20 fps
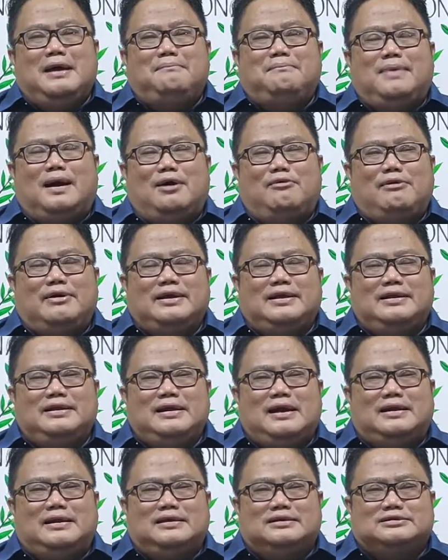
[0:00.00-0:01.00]
bahwa ini
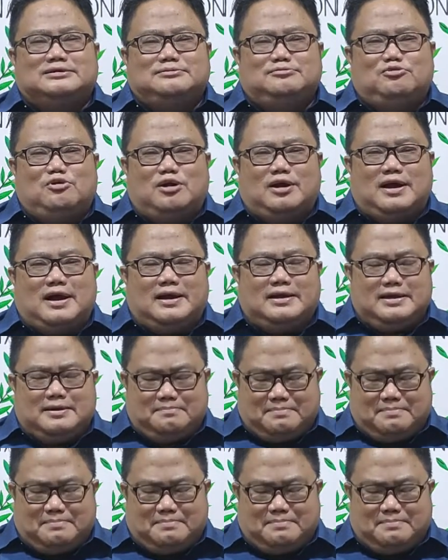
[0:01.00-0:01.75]
adalah sebuah gaya